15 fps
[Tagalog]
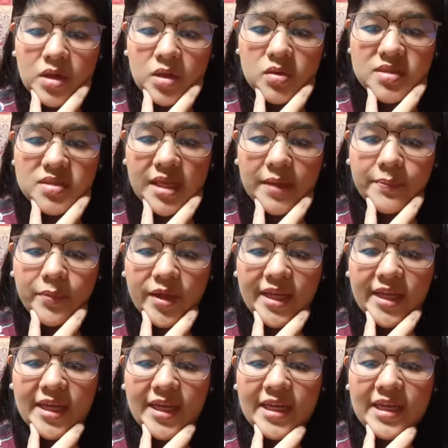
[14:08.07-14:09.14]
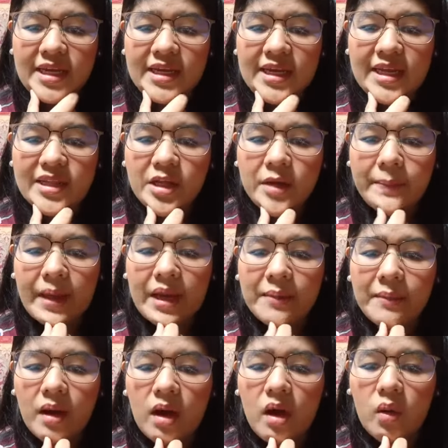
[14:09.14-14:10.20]
kung saan po hihingi ng letter para
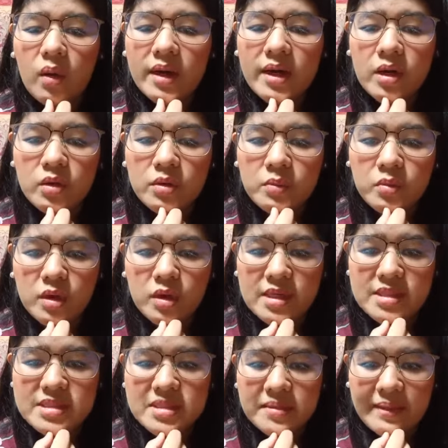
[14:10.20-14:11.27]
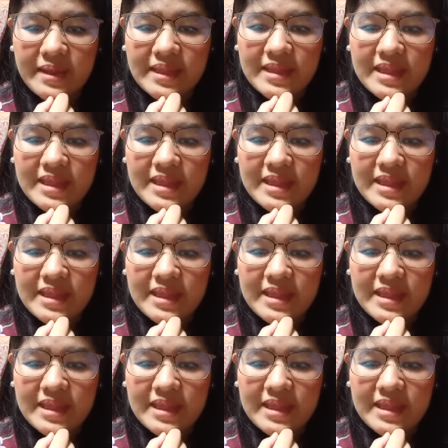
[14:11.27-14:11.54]
makakuha ng good moral sa main.